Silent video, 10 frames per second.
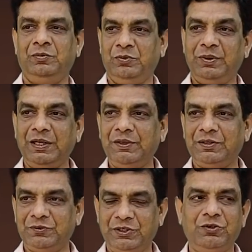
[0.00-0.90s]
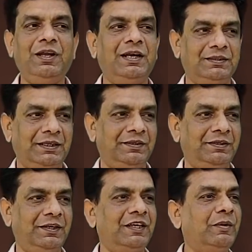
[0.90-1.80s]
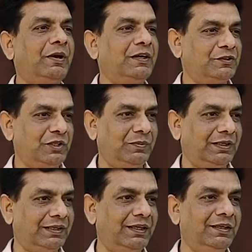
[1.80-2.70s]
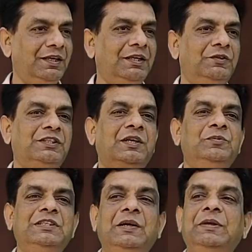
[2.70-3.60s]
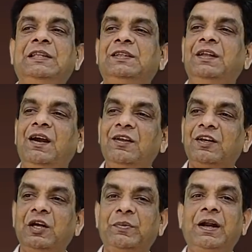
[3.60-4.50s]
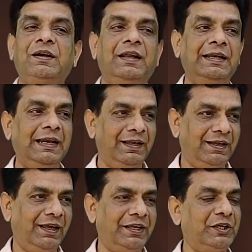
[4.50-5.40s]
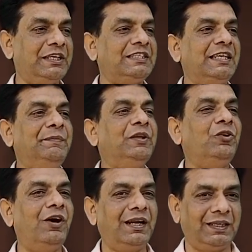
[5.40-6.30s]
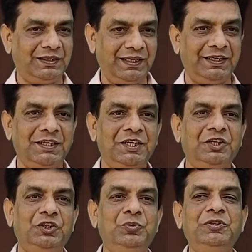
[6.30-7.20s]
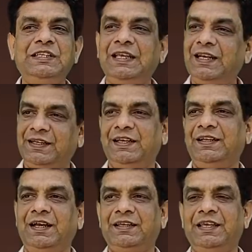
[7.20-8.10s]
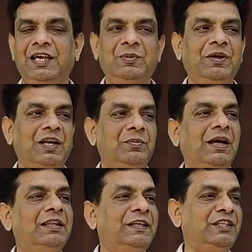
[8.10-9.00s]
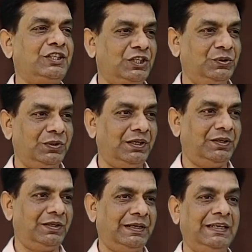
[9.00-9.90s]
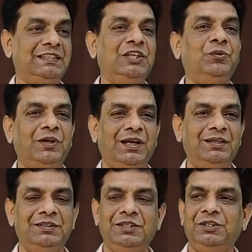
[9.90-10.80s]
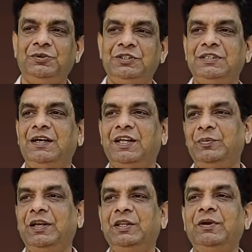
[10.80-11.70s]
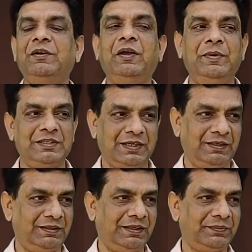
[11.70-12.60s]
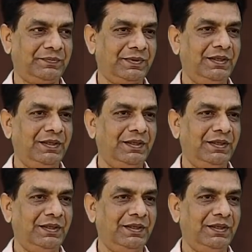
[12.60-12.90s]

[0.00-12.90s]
मोबाइल में कोई कॉल आता है डर घबराहट जिसने बात की तो सर मुझे अब इतना डर घबराहट लगने लगा है कि किसी भी कॉल आती है तो मुझे ये लगेगा कि हमारा माल रिजेक्शन हुआ रिजेक्शन होगा तो इसका डर मेरे दिमाग में हमेशा रहता है